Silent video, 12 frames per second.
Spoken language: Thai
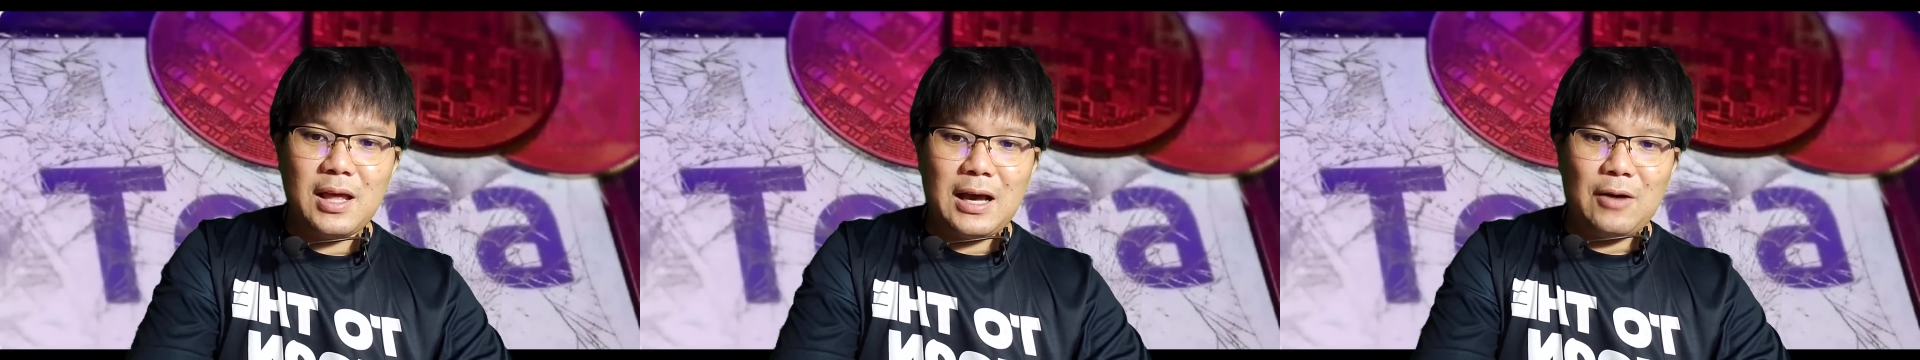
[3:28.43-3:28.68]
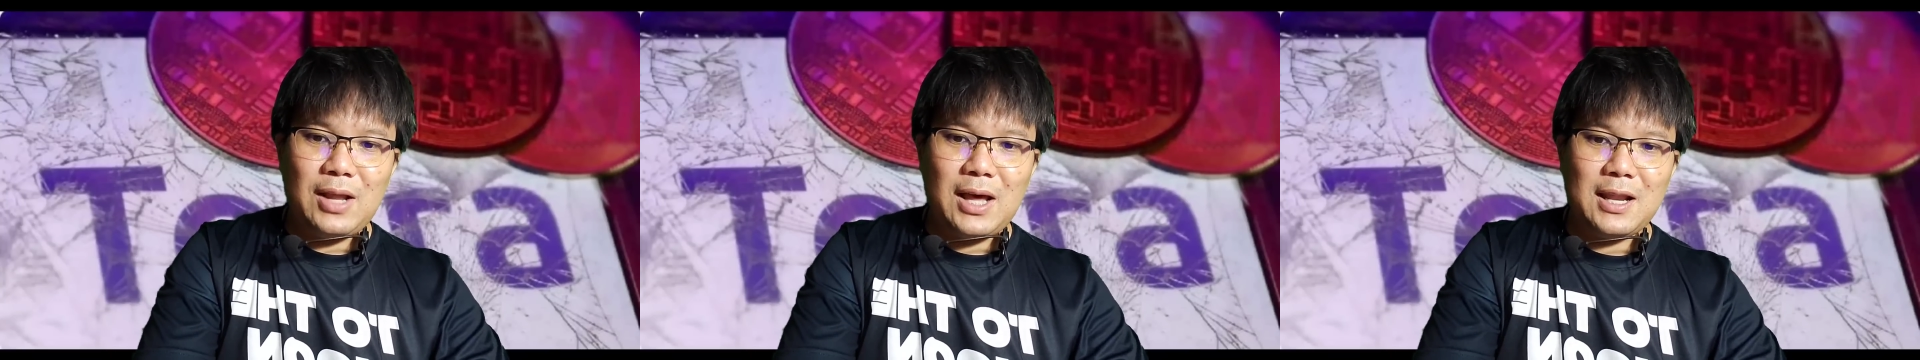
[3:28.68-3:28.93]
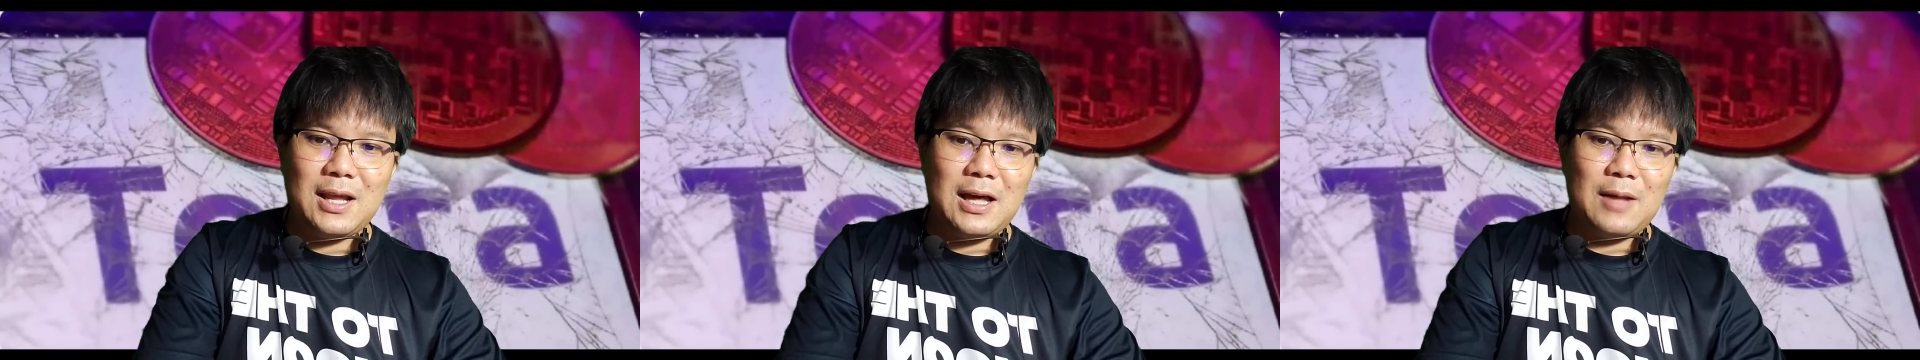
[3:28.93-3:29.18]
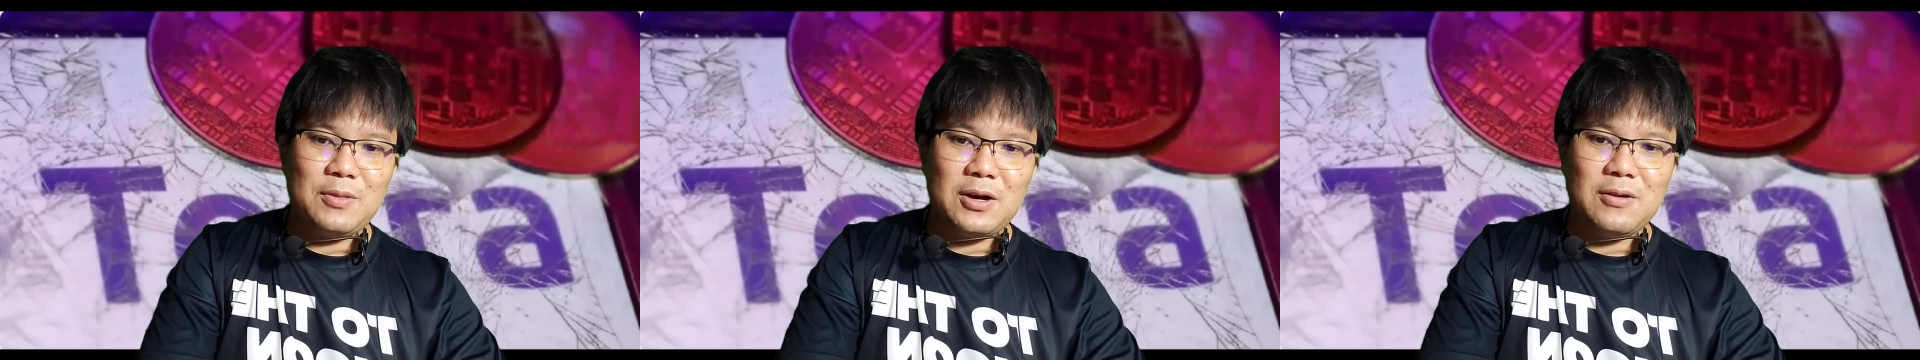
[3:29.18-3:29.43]
เอาแหละนะค
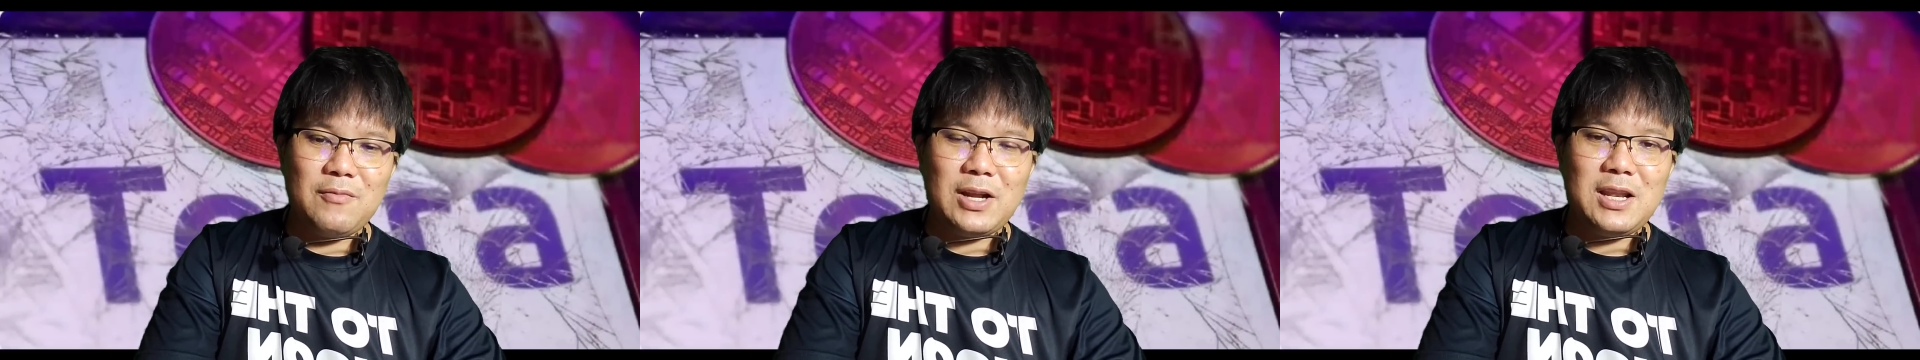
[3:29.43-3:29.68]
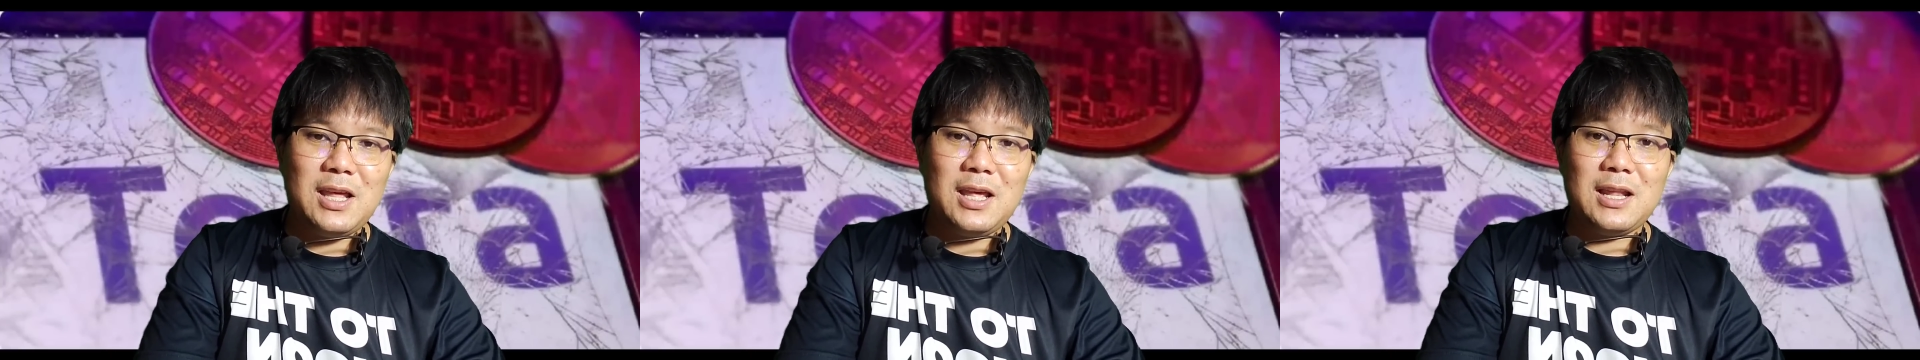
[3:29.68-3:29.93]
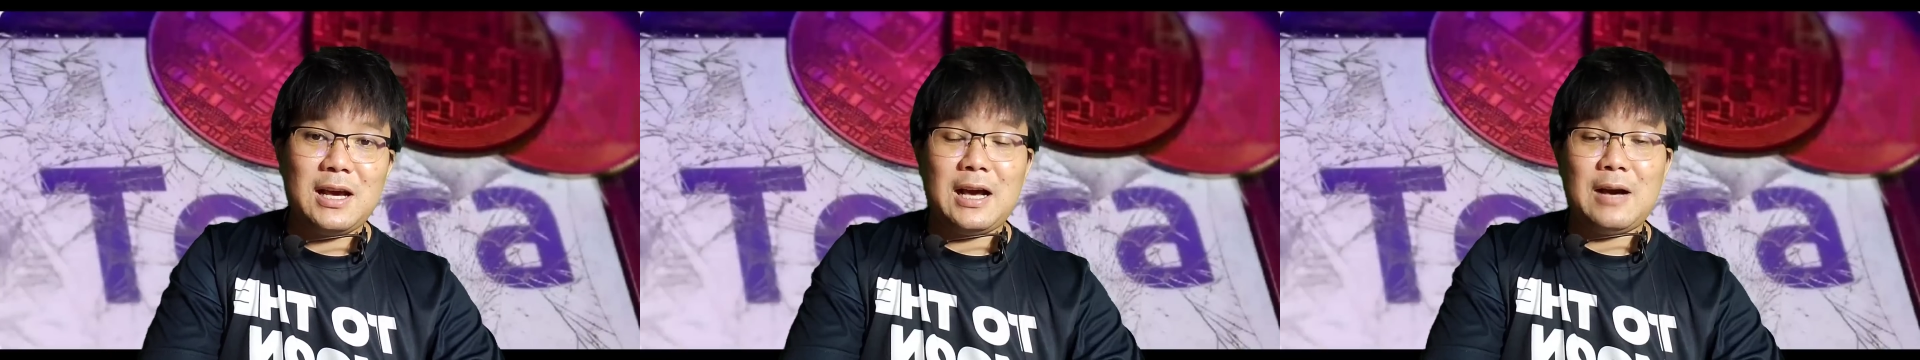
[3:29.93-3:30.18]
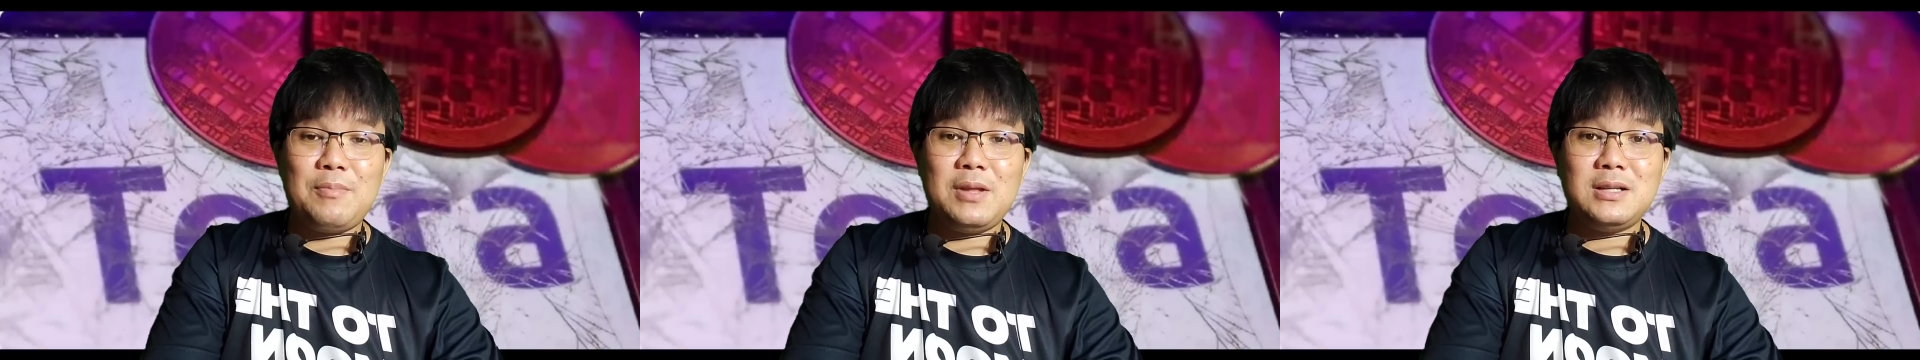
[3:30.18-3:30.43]
รับตอนวันนี้นะค
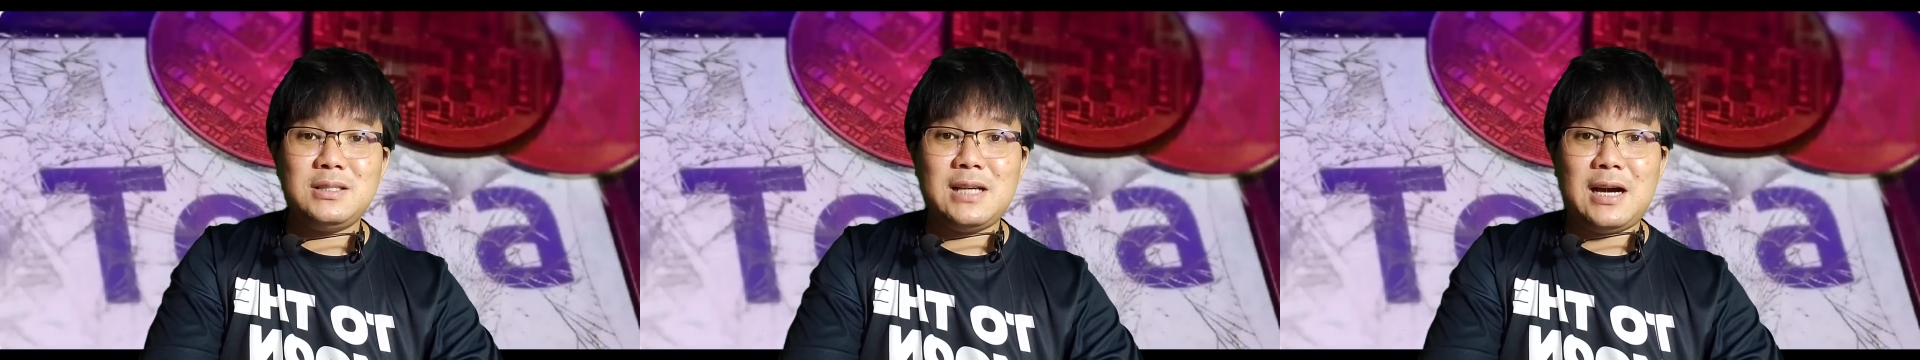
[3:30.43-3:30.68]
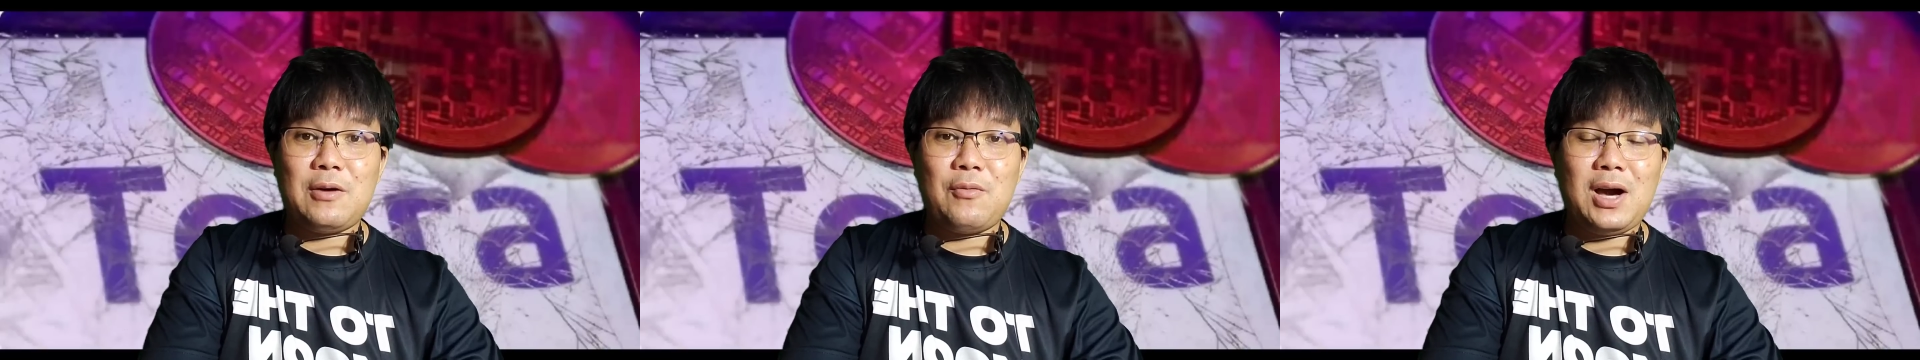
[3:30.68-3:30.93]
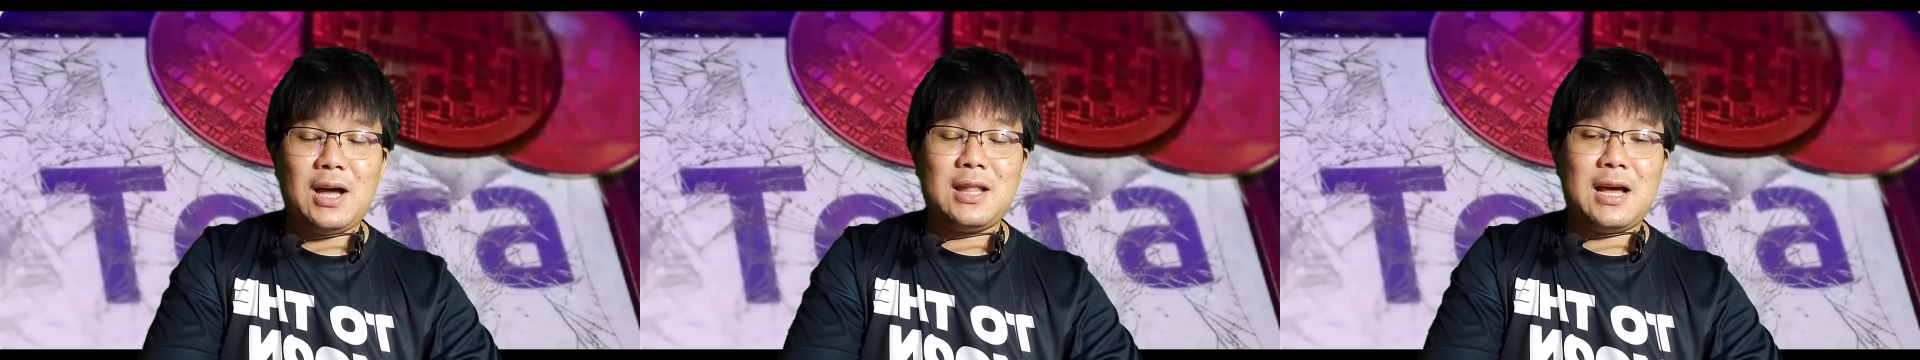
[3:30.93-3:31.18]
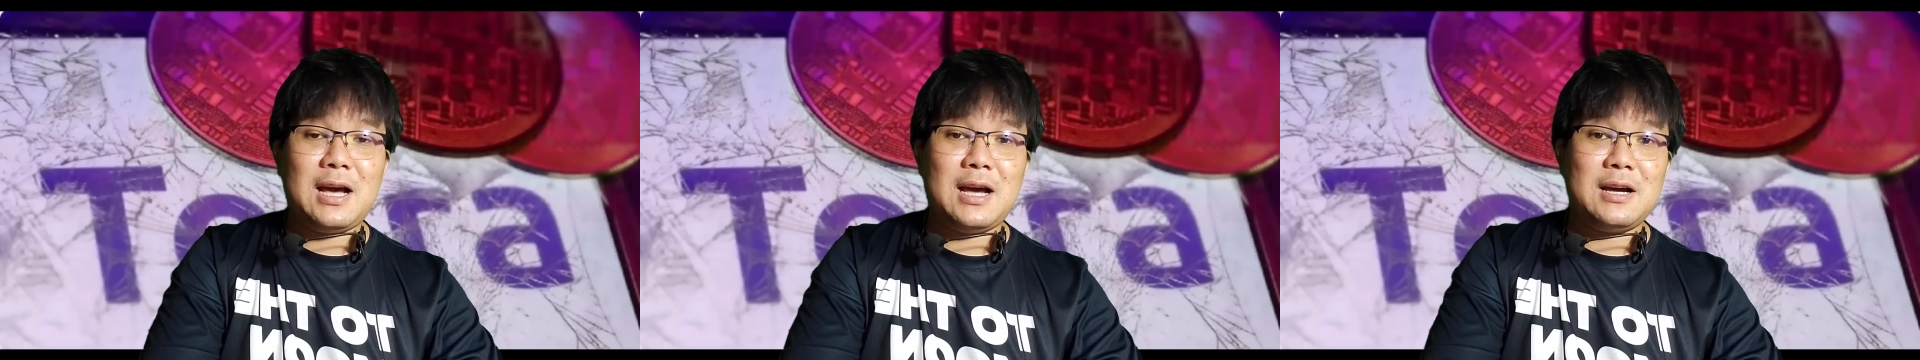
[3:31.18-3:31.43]
รับเนื่องจากว่า
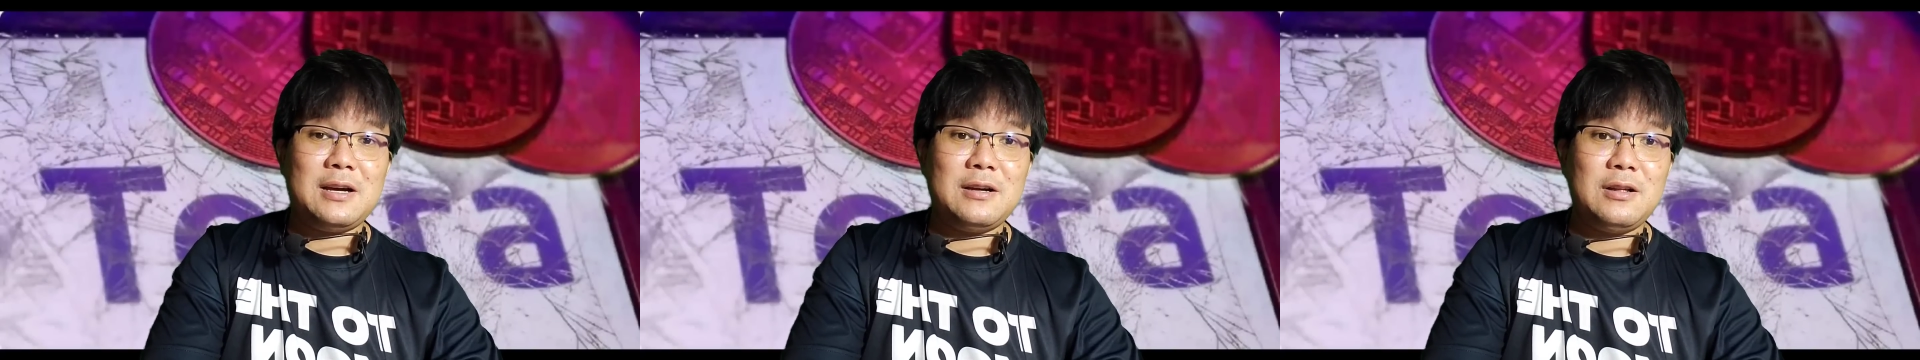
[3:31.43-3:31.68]
ทาง